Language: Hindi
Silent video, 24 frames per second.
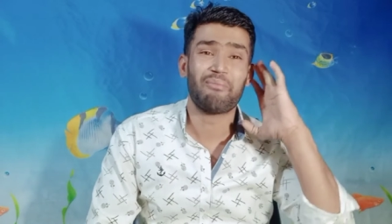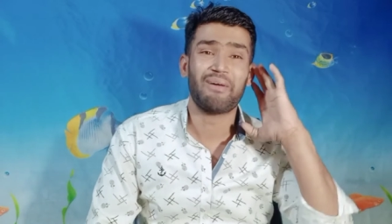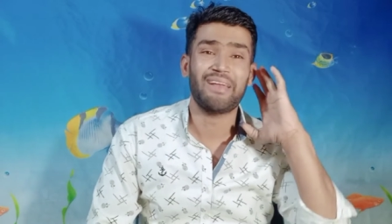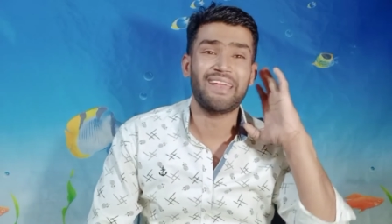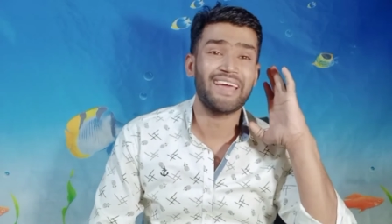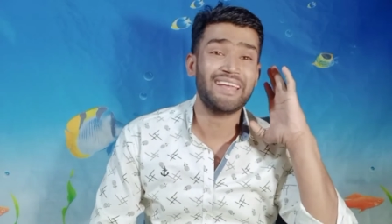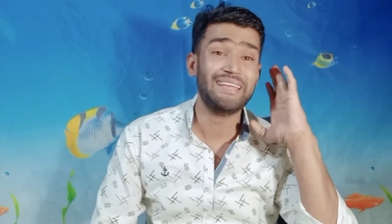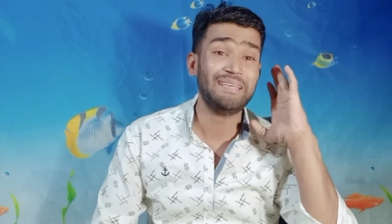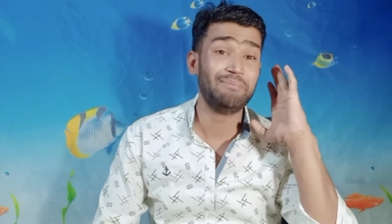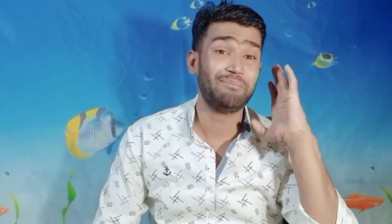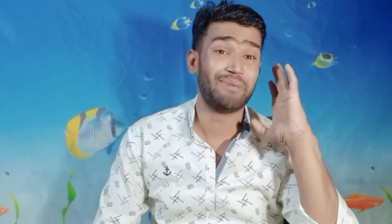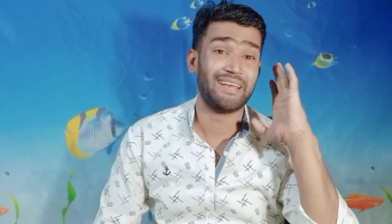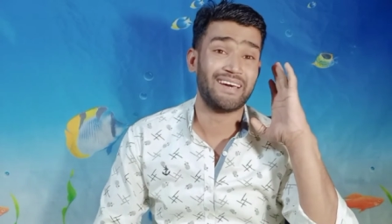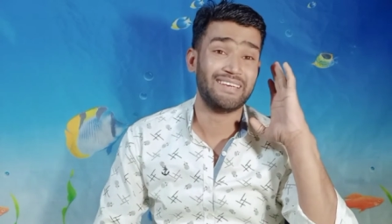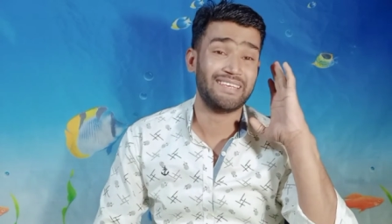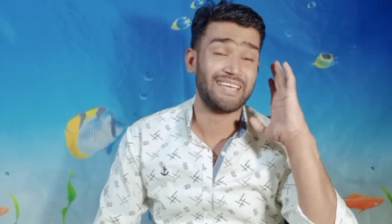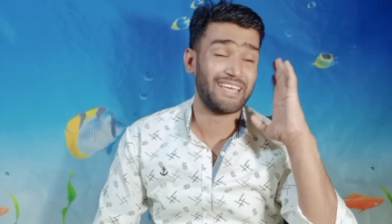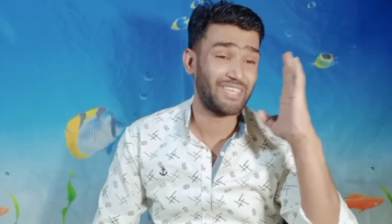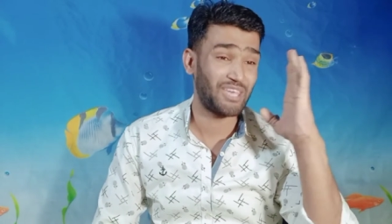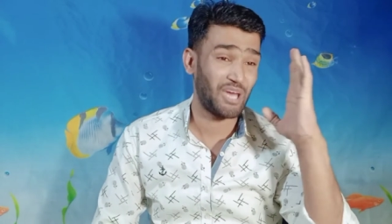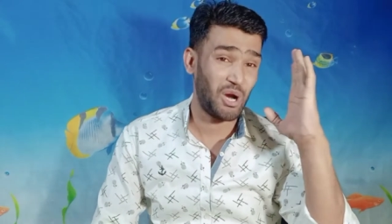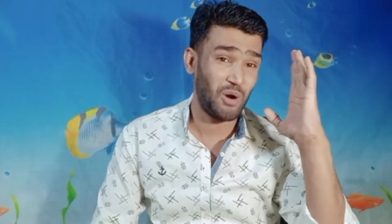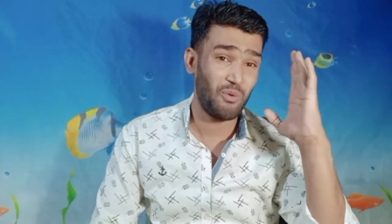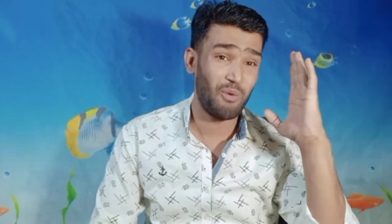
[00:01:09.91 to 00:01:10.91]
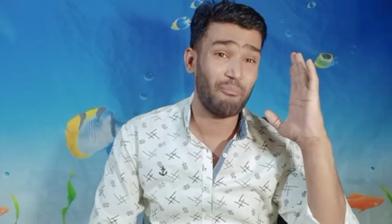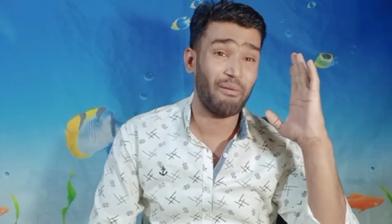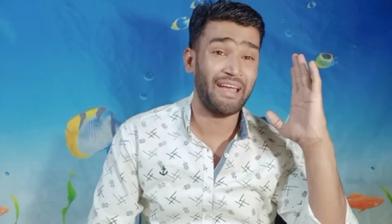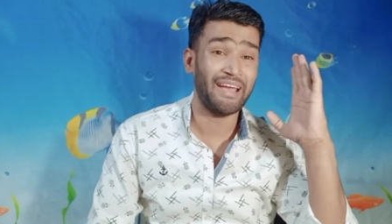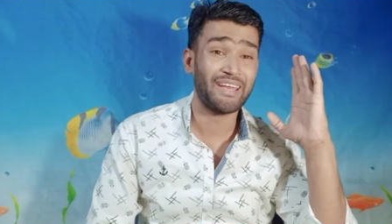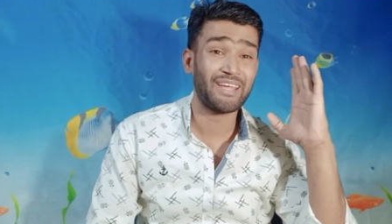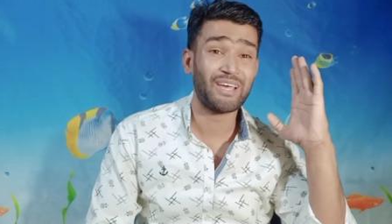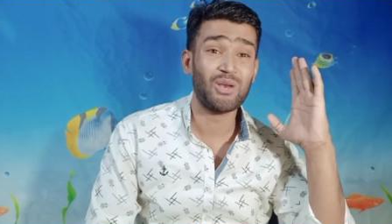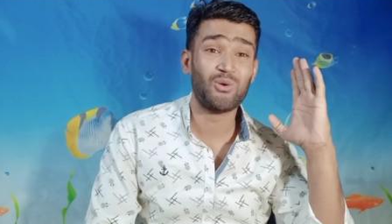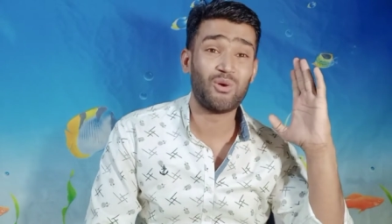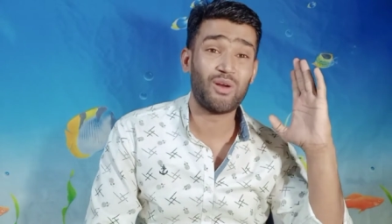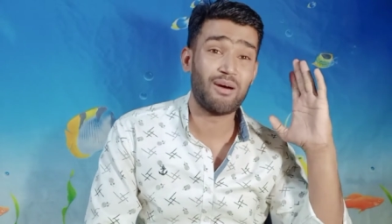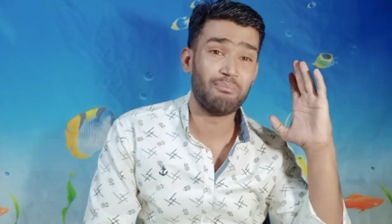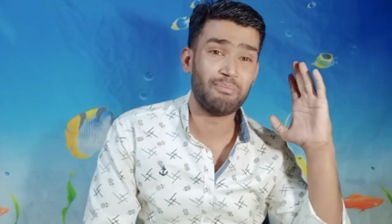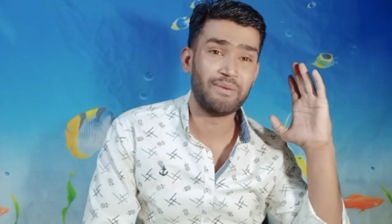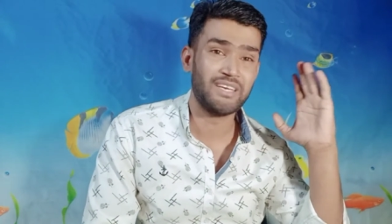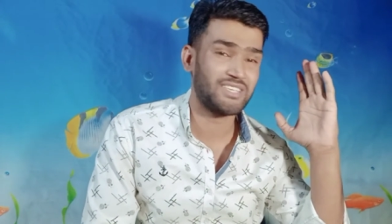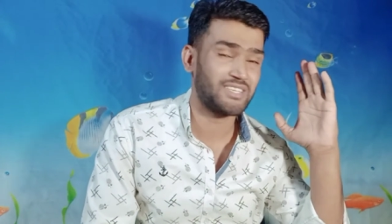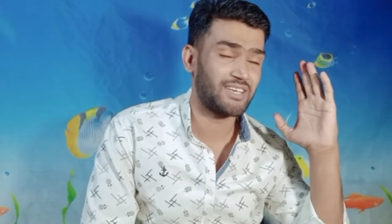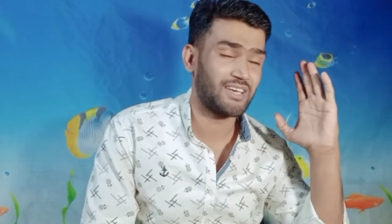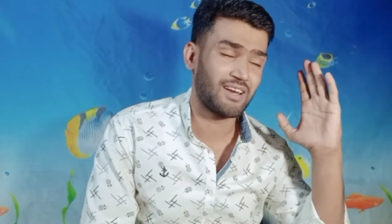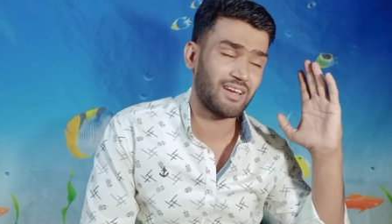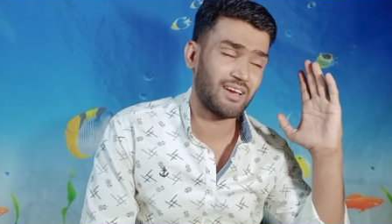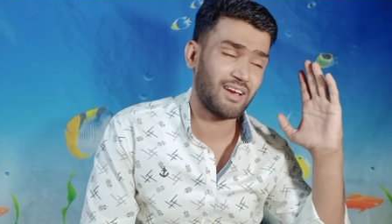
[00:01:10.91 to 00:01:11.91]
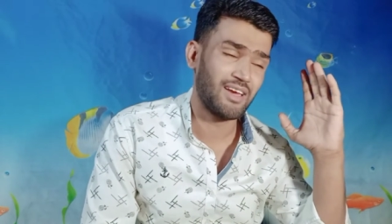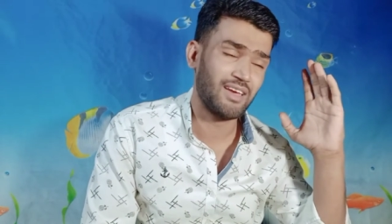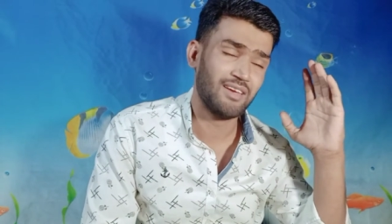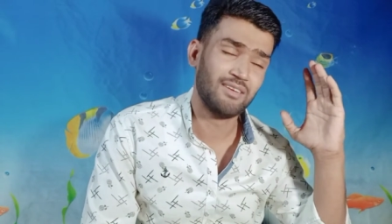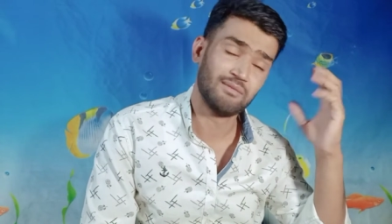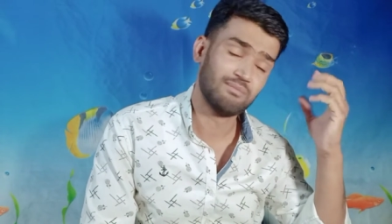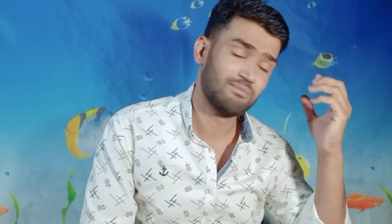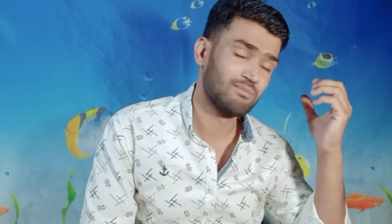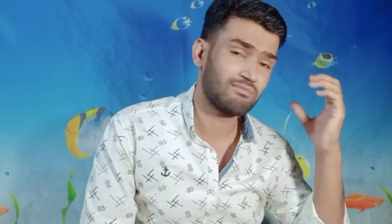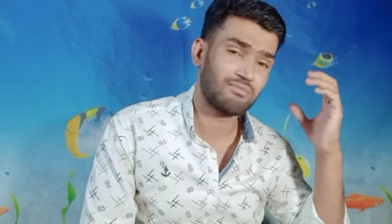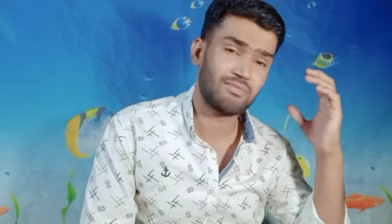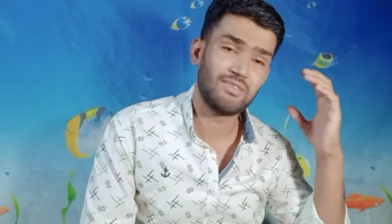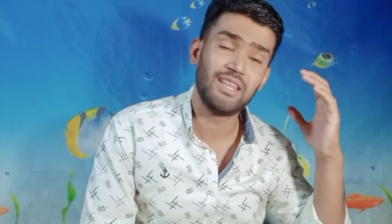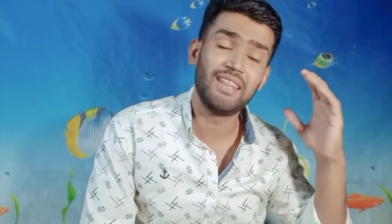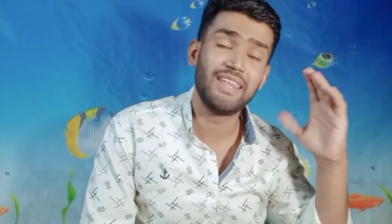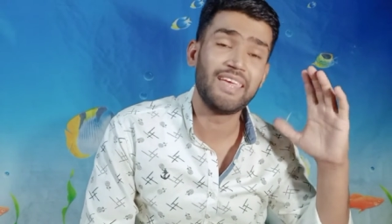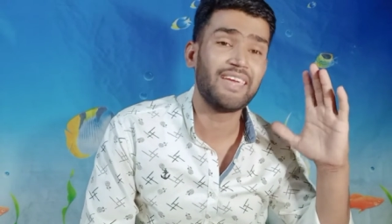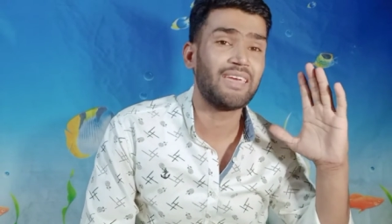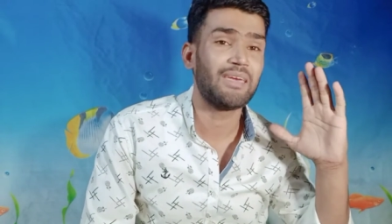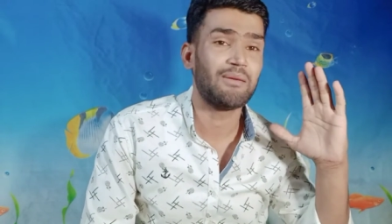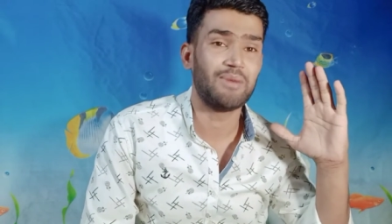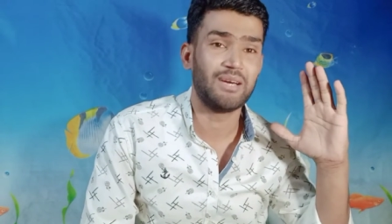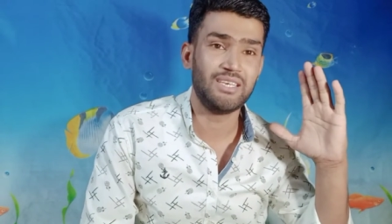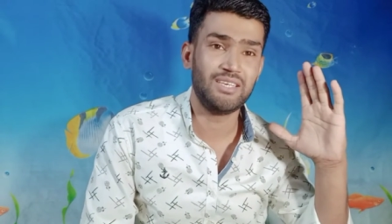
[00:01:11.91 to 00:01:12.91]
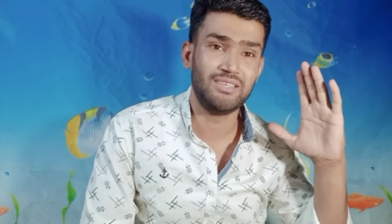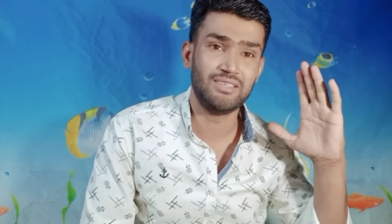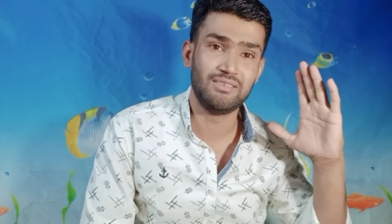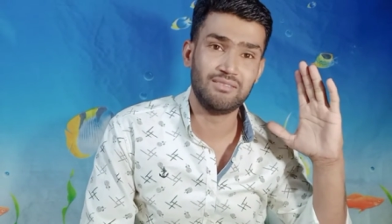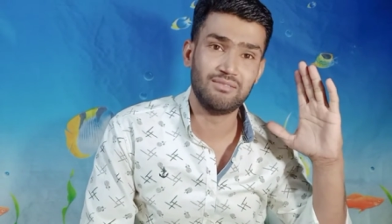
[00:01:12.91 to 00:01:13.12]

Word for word: बनानी बनानी है क्या वो बहन कलोड़ा अपने शहर का है लेंगे भाई